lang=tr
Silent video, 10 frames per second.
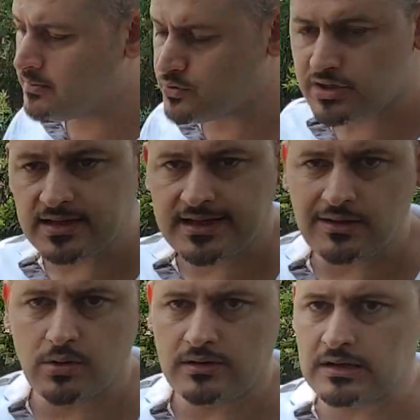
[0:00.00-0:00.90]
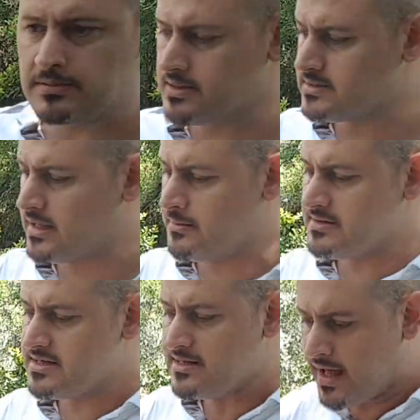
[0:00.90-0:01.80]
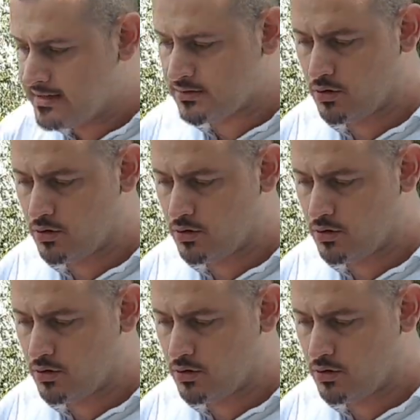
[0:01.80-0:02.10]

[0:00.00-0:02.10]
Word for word: bu şekilde de kullanabilirsiniz ama siz daha dik